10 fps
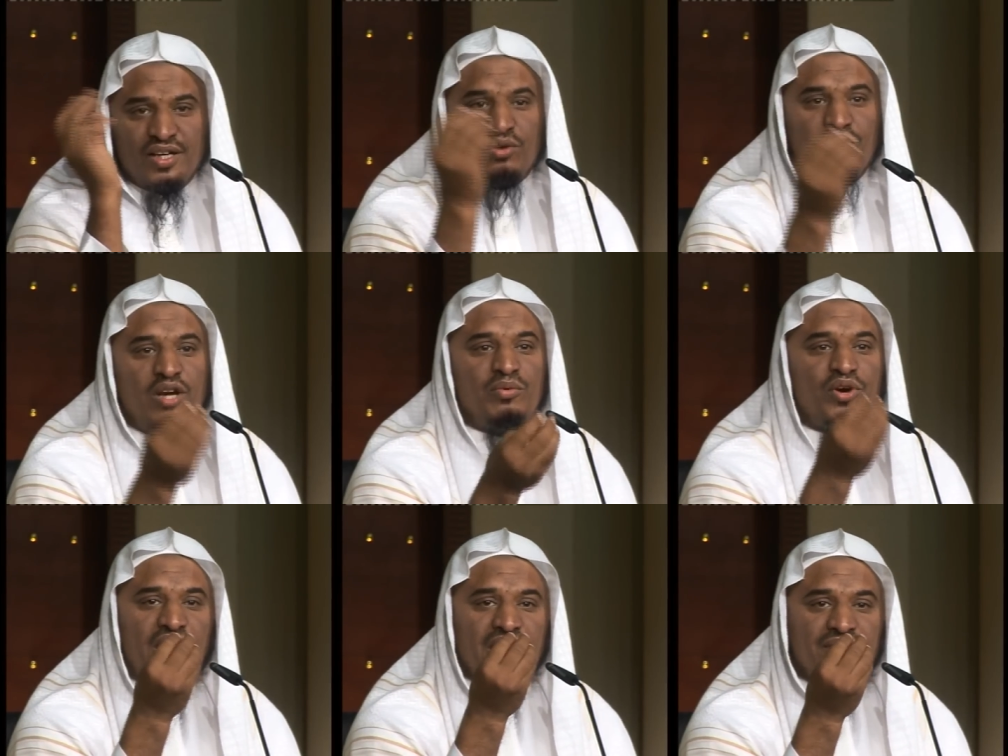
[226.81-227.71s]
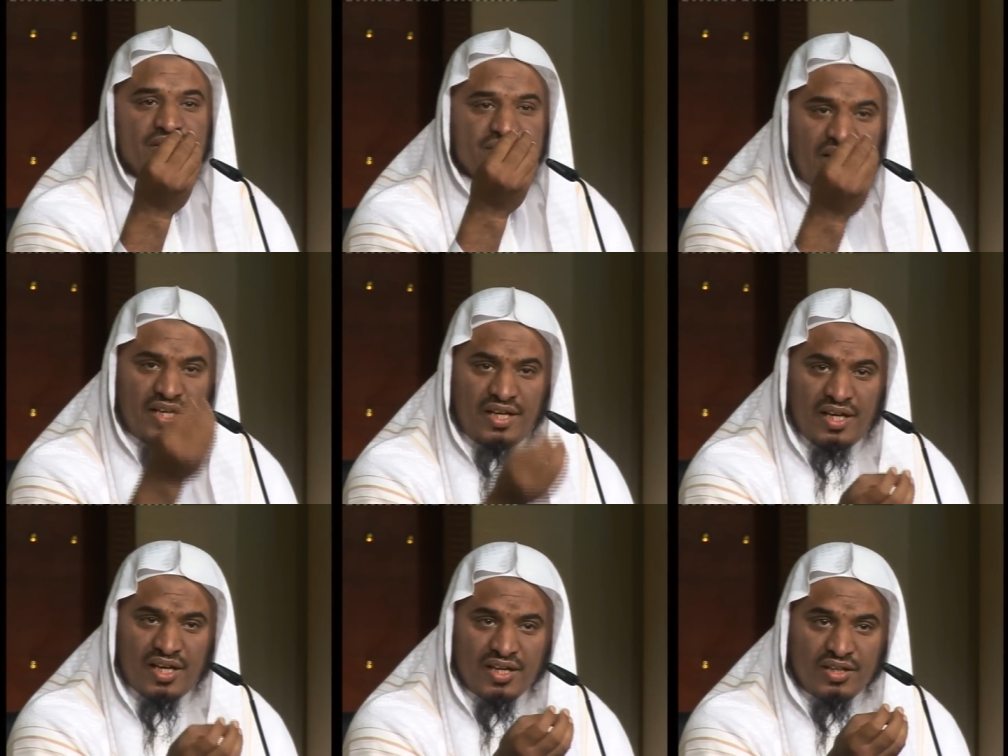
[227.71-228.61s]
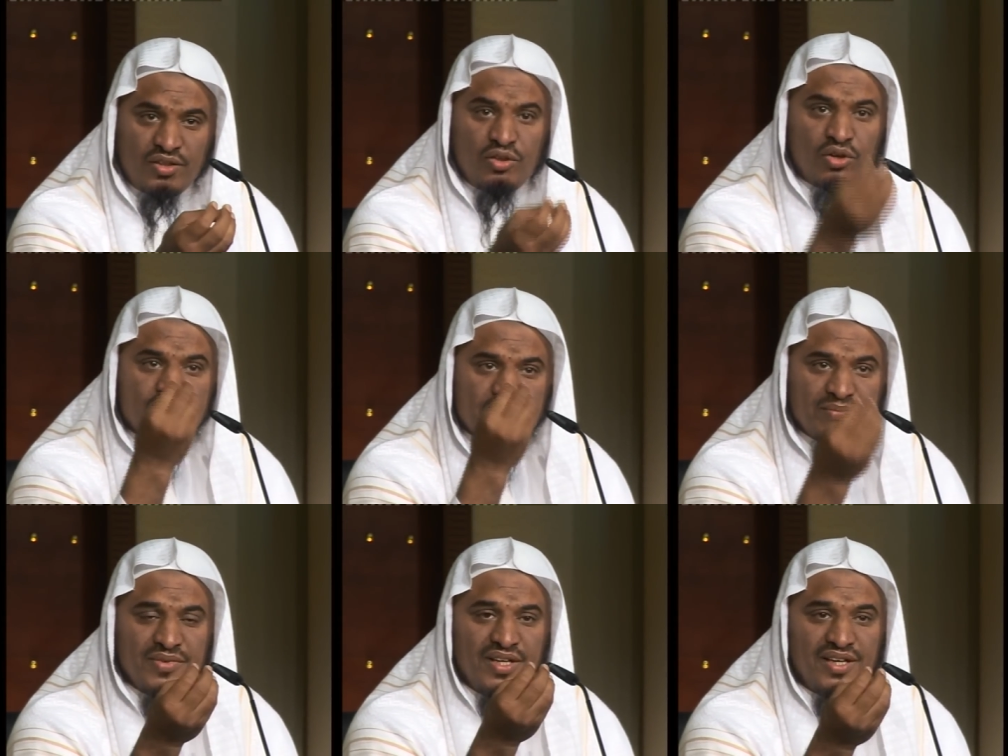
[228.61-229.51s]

يقول البخاري في صحيحه يقسم